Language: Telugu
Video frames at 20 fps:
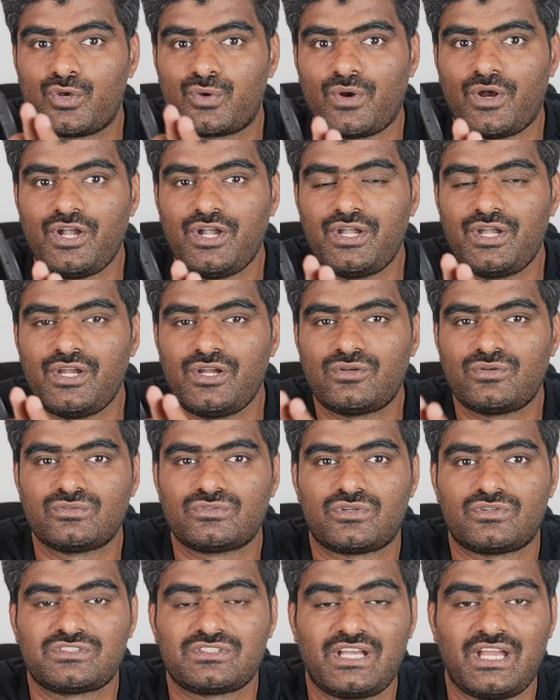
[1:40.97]
ట్వంటీ టూ
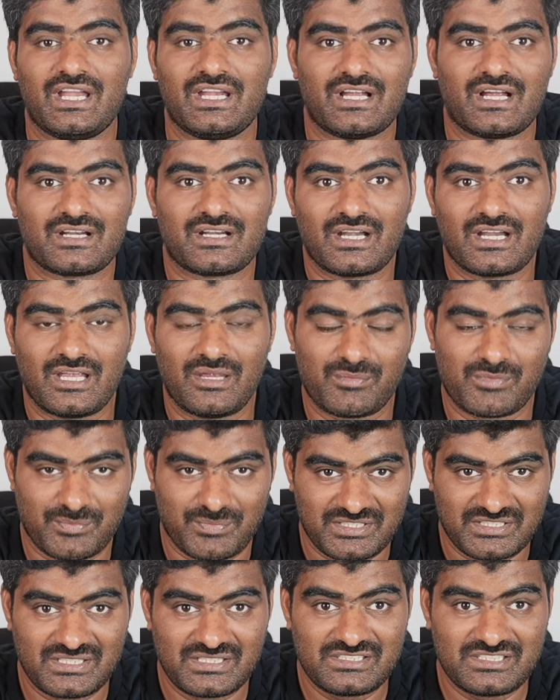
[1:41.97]
థౌజండ్ ఎయిట్ హండ్రెడ్కి ఇప్పుడు
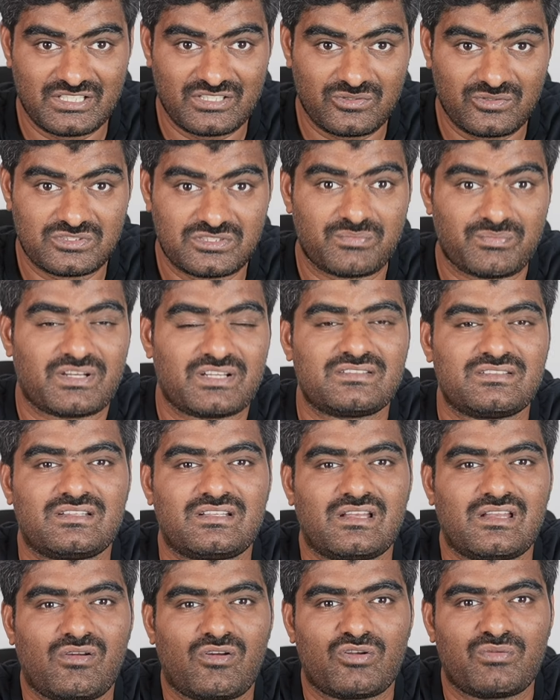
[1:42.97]
ప్రజెంట్ చేతికి వచ్చే
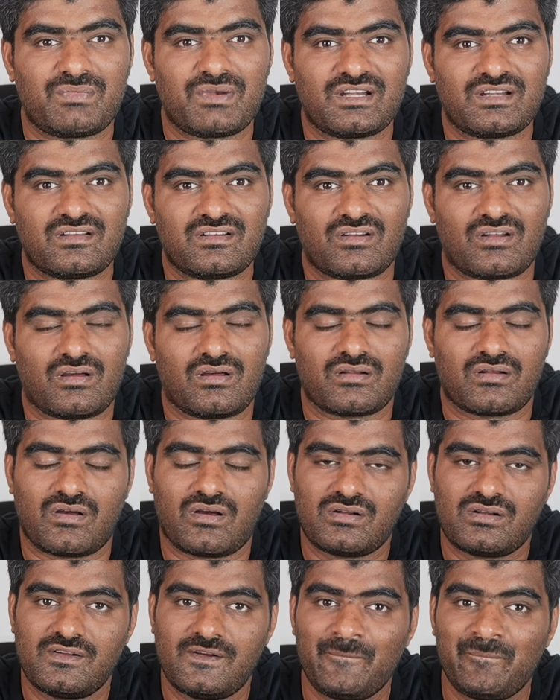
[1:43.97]
పరిస్థితి అయితే వన్ ప్లస్
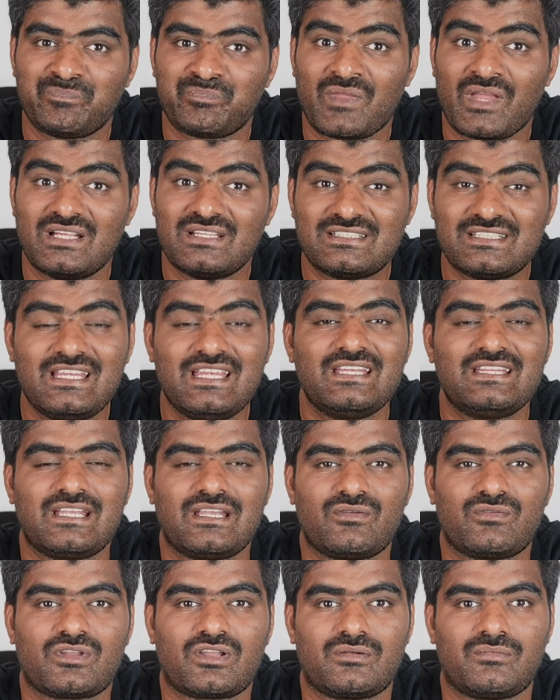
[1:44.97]
నార్డ్ సి
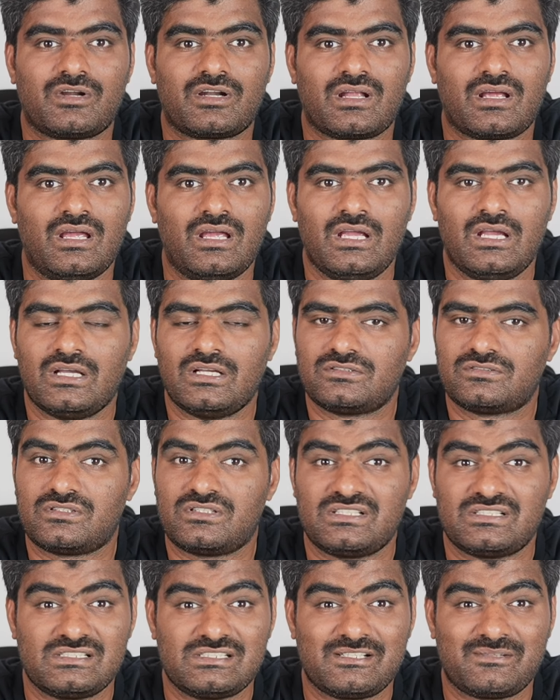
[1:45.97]
త్రీ ఉందన్నమాట సో
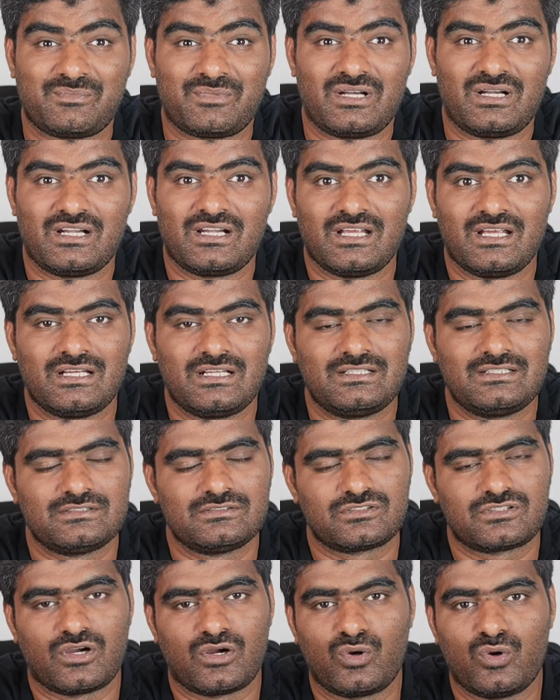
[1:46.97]
నిజం చెప్పాలంటే
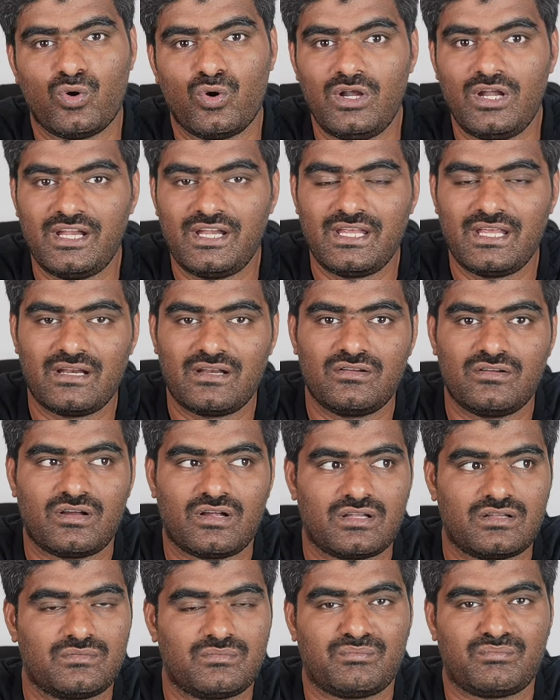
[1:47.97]
ఒక గోల్డెన్ ఇయర్
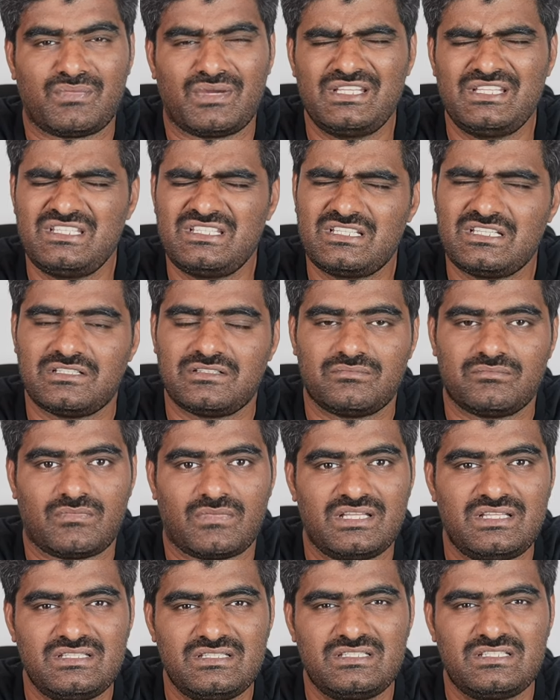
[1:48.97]
అండ్ మంచి
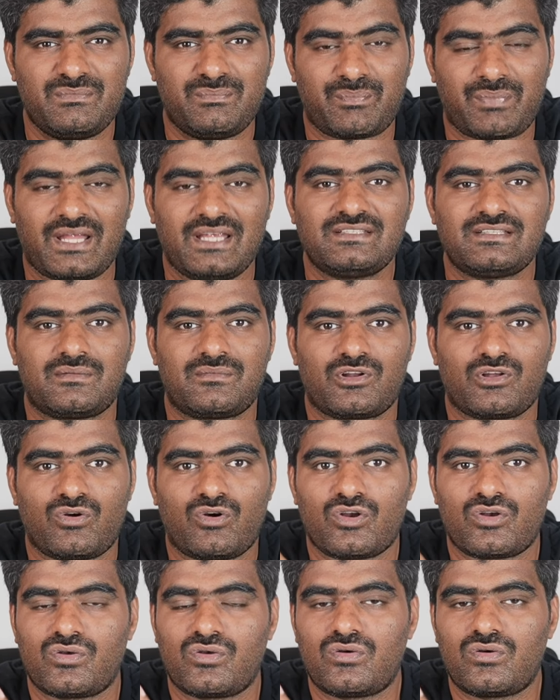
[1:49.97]
మంచి ప్రైజ్ అనమాట
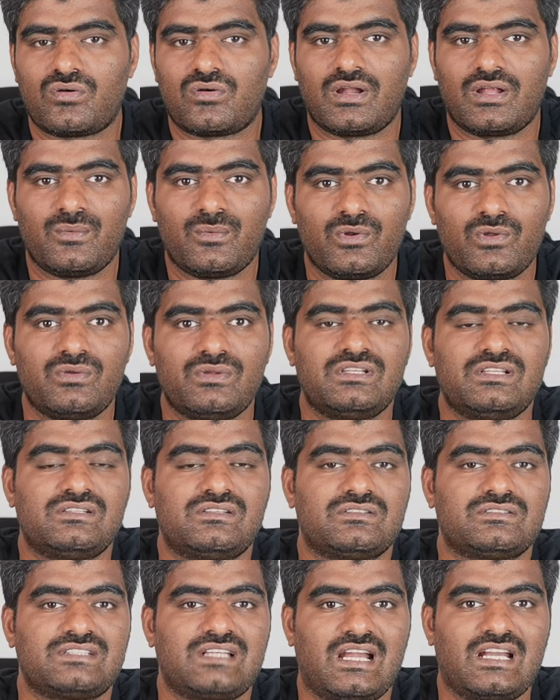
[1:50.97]
కొన్నోడు కూడా ఇప్పుడు
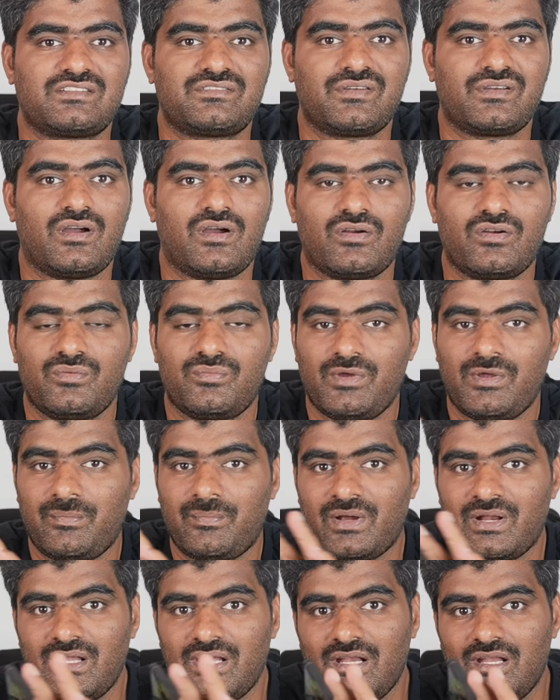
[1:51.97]
ఇంత సాటిస్ఫై కాకుండా పోయే
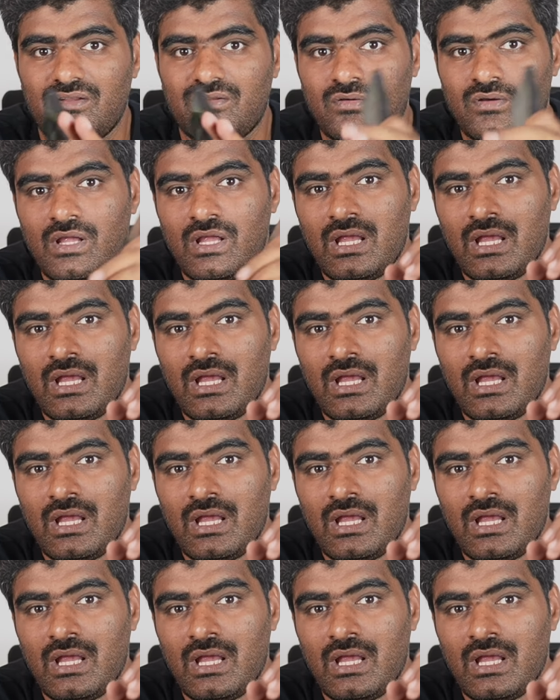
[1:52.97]
పనే లేదు